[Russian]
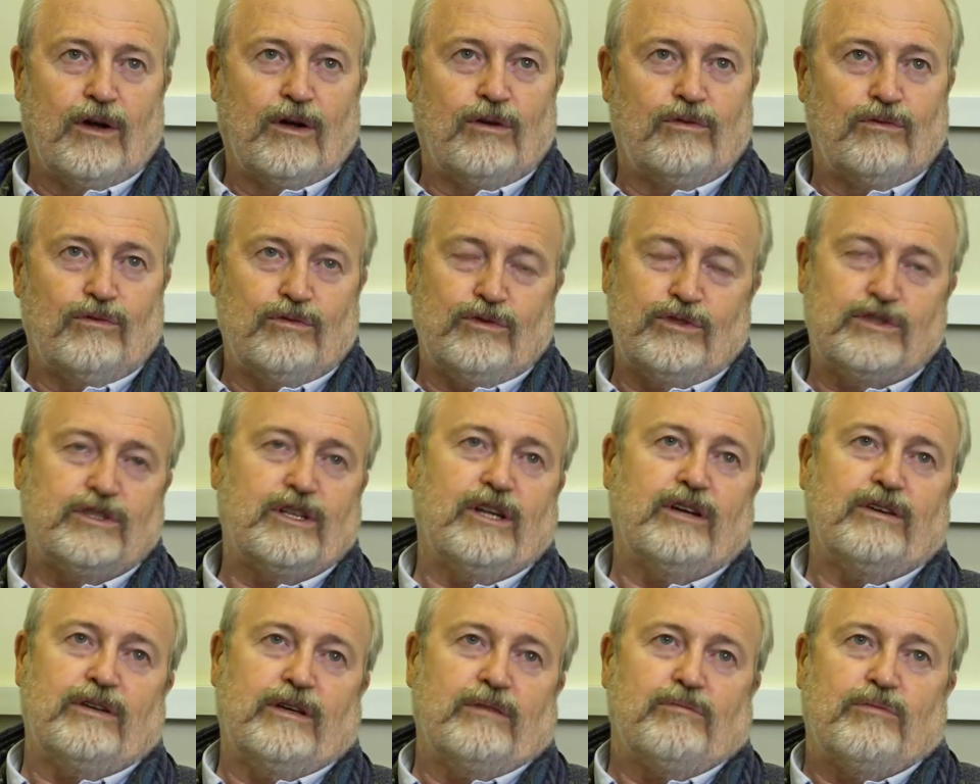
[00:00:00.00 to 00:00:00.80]
ну не
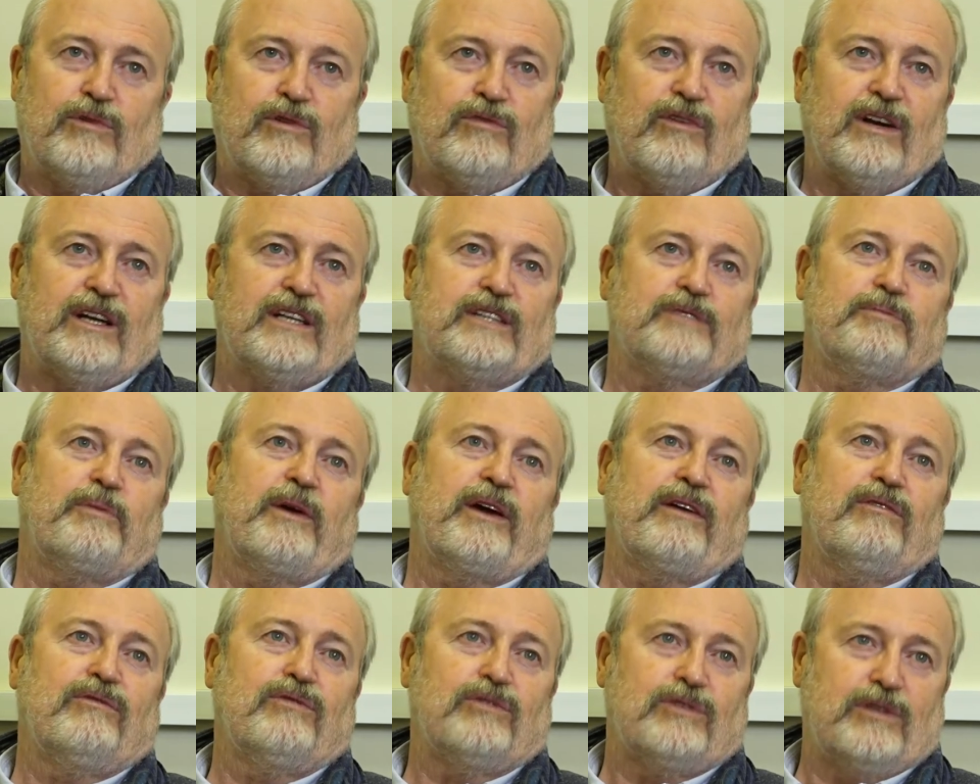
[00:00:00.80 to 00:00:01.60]
знаю, я буквально же
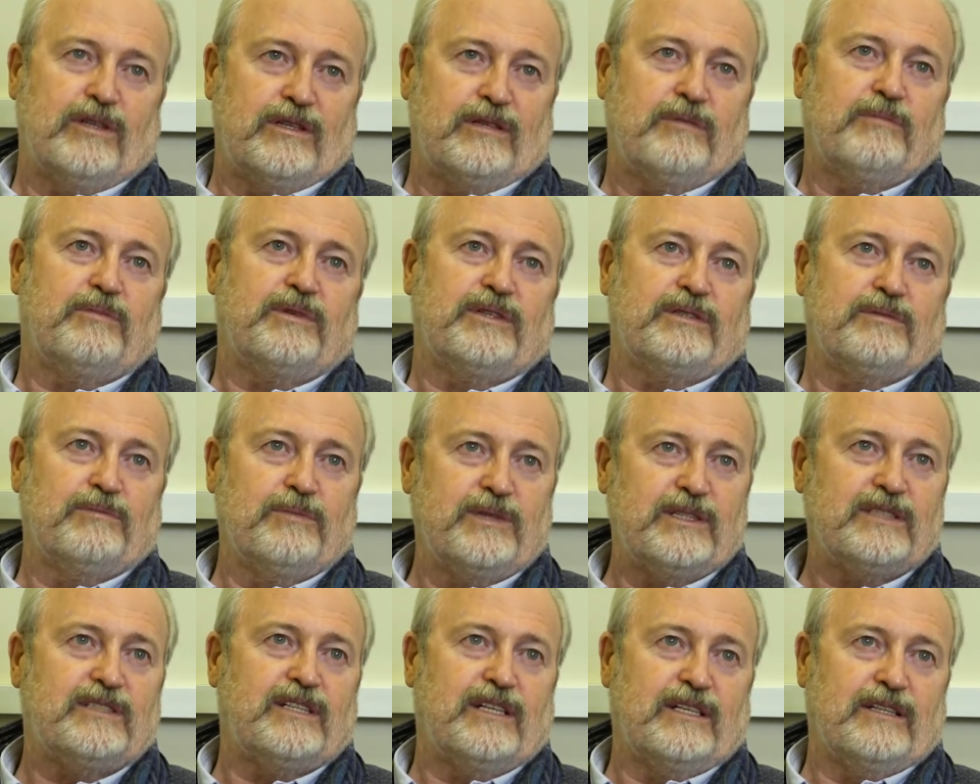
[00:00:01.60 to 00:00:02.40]
перевод это
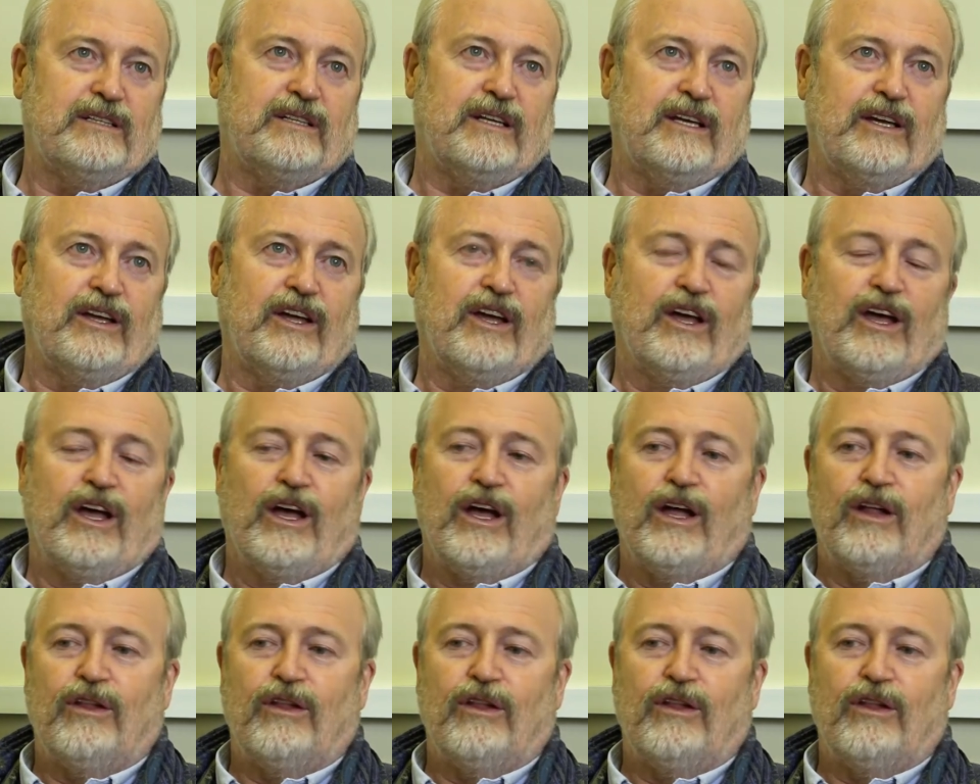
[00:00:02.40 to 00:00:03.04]
бессмысленный, угу.